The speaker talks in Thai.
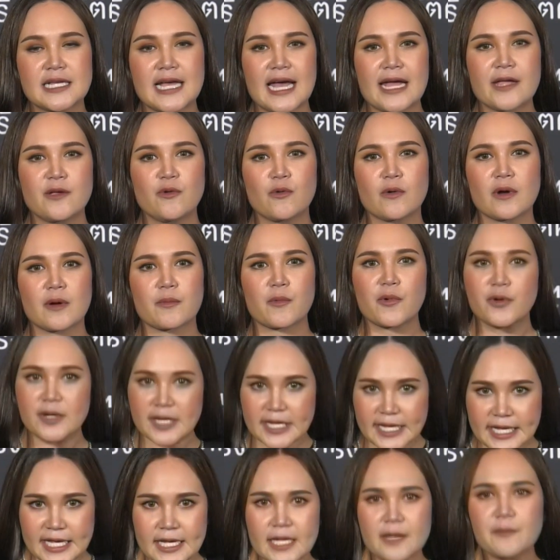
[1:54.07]
ทายอยู่กับ
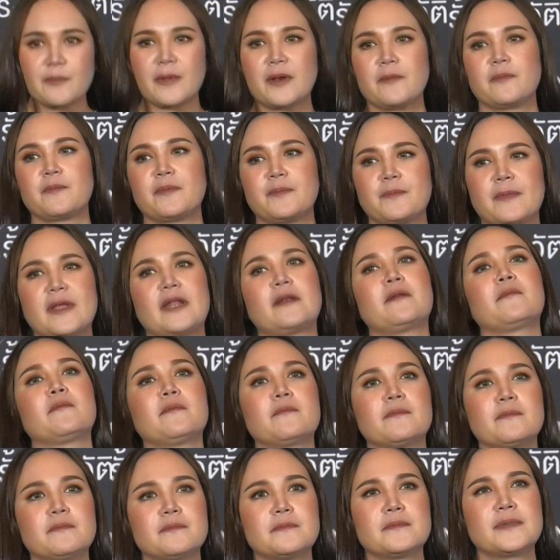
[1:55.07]
นี้เป็นเป็น
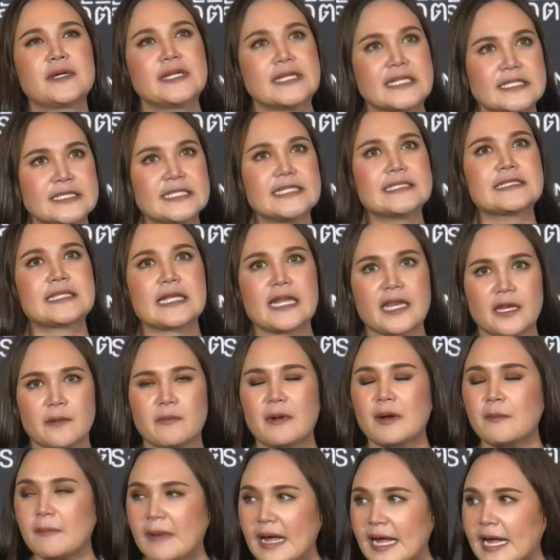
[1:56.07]
เพื่อนที่สนิท
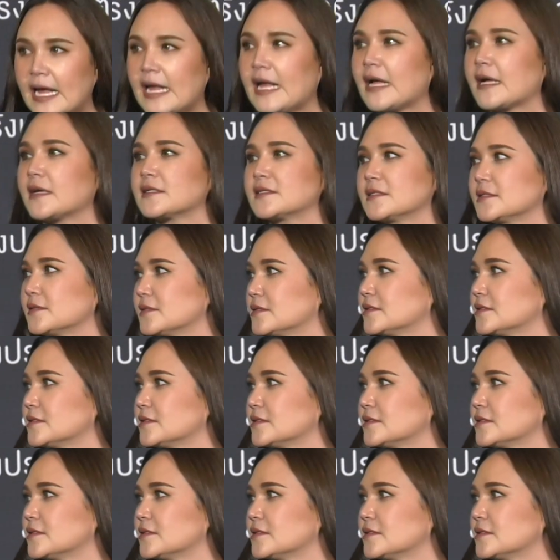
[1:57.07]
มาก